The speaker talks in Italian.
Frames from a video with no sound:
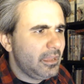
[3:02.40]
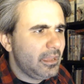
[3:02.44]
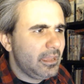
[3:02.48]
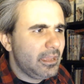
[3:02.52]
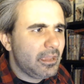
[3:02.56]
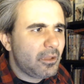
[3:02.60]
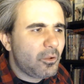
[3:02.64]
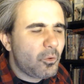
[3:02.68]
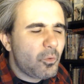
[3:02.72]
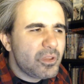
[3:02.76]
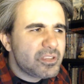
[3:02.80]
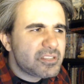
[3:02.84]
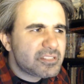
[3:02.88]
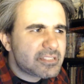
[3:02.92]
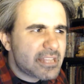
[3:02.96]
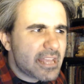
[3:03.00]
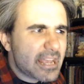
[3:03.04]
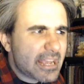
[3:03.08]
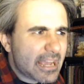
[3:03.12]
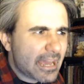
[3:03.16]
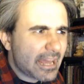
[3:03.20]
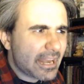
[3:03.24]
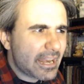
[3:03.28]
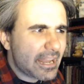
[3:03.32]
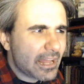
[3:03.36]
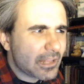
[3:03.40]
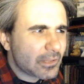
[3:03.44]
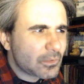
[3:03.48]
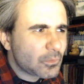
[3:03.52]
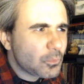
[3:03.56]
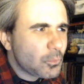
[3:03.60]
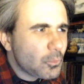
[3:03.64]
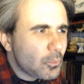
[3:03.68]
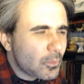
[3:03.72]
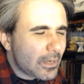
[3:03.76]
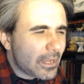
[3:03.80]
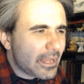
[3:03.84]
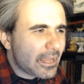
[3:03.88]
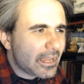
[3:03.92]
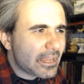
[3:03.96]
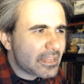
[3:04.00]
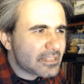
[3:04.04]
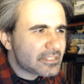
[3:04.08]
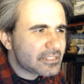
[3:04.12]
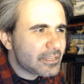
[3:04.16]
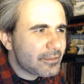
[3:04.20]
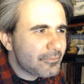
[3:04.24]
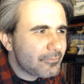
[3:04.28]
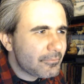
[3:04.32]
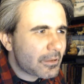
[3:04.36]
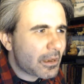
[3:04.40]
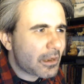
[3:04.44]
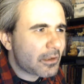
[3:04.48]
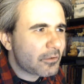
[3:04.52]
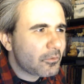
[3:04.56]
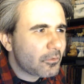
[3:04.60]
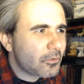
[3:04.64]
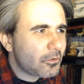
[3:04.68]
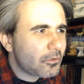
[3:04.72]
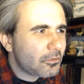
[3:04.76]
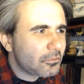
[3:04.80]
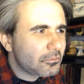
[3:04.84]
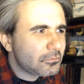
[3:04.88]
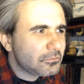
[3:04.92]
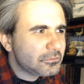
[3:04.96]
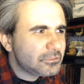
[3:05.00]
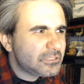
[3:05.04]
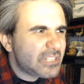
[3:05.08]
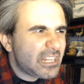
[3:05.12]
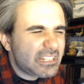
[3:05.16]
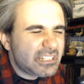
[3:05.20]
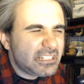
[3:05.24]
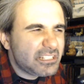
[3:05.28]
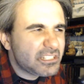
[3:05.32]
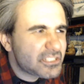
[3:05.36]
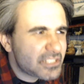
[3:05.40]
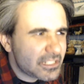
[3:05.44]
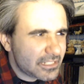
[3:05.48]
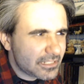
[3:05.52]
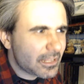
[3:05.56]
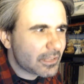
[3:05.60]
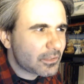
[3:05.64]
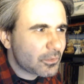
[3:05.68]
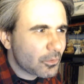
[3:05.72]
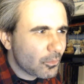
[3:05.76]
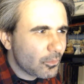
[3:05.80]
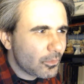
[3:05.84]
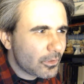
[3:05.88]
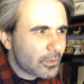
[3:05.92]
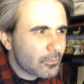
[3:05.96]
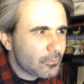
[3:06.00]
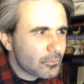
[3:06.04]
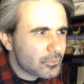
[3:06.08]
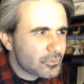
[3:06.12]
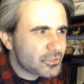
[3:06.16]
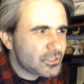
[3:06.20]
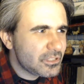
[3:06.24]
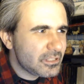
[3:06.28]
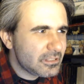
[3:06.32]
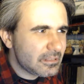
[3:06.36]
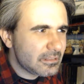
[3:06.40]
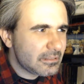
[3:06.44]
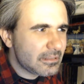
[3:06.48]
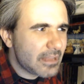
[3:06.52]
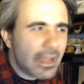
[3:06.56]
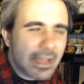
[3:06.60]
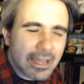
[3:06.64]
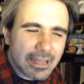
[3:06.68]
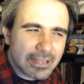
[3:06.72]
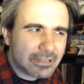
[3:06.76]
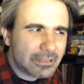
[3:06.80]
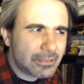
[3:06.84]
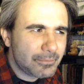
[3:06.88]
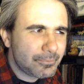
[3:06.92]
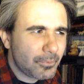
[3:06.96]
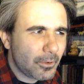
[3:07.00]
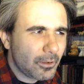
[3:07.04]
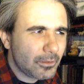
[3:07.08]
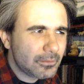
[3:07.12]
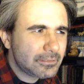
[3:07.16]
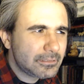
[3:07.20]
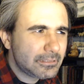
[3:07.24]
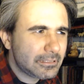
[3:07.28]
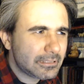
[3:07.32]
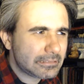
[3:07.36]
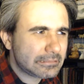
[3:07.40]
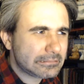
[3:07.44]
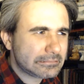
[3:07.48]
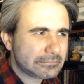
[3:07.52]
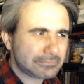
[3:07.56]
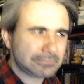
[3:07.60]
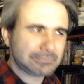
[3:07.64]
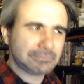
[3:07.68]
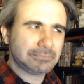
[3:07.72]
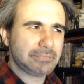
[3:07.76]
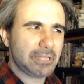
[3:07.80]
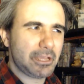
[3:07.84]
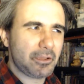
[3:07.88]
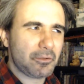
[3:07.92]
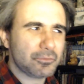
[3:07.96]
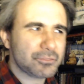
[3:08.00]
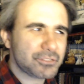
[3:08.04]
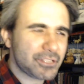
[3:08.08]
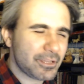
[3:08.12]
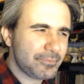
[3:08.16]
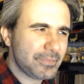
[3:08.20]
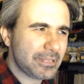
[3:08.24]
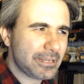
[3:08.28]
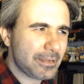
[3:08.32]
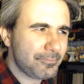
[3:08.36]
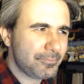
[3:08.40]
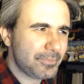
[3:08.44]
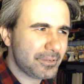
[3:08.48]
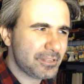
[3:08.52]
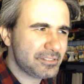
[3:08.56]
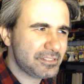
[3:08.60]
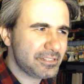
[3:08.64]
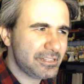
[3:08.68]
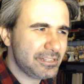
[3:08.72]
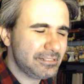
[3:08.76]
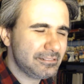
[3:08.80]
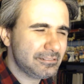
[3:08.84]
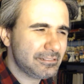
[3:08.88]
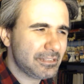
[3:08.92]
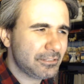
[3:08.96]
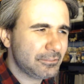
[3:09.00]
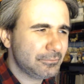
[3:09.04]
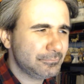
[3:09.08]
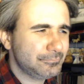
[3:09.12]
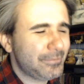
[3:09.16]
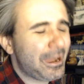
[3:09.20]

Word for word: E queste creature che sembrano dei dissennatori usciti da Harry Potter che cosa mi rappresentano,